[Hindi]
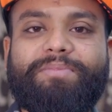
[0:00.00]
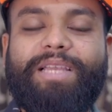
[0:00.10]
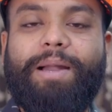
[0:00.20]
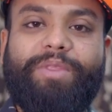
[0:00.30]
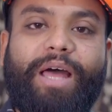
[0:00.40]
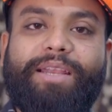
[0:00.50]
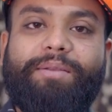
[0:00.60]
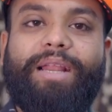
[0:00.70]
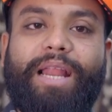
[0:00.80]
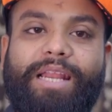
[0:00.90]
कप्तान
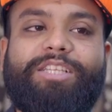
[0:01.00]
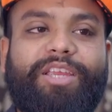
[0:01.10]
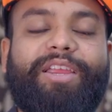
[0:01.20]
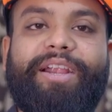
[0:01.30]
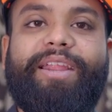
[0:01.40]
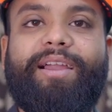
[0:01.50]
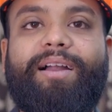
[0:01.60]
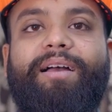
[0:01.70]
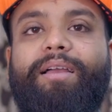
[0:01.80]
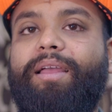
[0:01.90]
बनाना चाहिए इंडिया
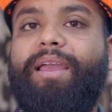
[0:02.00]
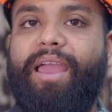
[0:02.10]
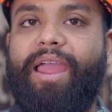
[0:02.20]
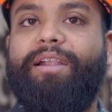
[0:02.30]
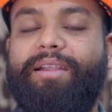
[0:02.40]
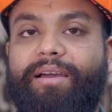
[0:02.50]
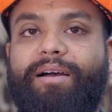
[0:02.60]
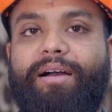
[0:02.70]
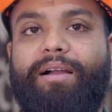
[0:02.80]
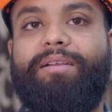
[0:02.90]
का एंड
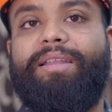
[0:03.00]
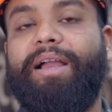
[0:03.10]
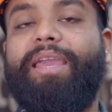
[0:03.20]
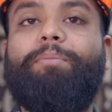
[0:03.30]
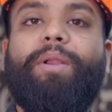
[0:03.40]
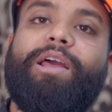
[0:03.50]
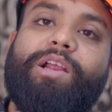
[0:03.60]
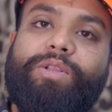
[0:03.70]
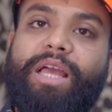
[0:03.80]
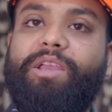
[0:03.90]
uh, ढंग के प्लेयर
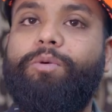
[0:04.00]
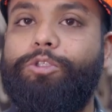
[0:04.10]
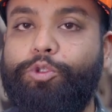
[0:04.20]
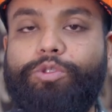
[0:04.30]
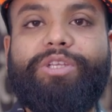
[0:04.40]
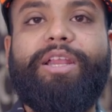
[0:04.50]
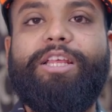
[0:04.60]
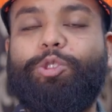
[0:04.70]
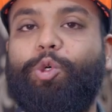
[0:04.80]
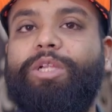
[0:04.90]
को ताकि वो चूज़ करे
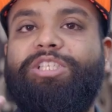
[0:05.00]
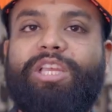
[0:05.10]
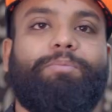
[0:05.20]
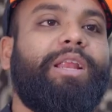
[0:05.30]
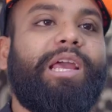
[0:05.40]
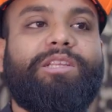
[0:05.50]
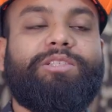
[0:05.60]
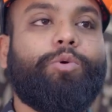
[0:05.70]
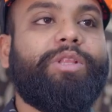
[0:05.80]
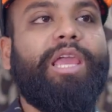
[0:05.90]
जो अच्छे प्लेयर्स
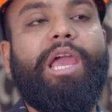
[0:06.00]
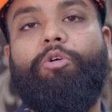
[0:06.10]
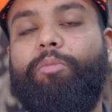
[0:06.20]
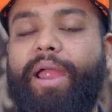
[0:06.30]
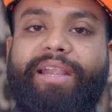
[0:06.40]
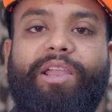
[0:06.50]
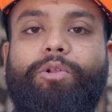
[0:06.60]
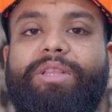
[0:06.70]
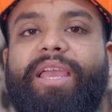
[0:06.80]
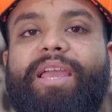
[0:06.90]
होते हैं वो बैठे
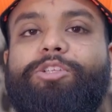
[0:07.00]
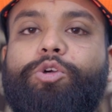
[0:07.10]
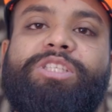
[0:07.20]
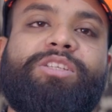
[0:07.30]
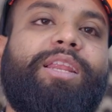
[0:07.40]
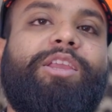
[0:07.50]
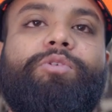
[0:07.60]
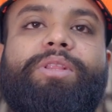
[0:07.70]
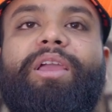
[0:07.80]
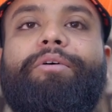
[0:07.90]
होते हैं जो अच्छे नहीं
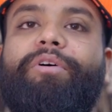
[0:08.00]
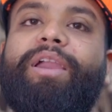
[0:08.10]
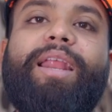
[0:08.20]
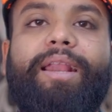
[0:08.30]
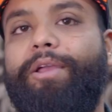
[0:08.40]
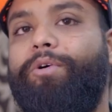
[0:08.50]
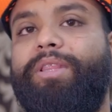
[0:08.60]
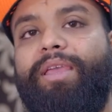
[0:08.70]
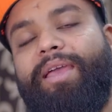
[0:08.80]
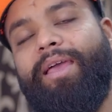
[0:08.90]
होते हैं वो खेल रहे
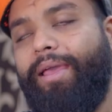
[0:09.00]
होते हैं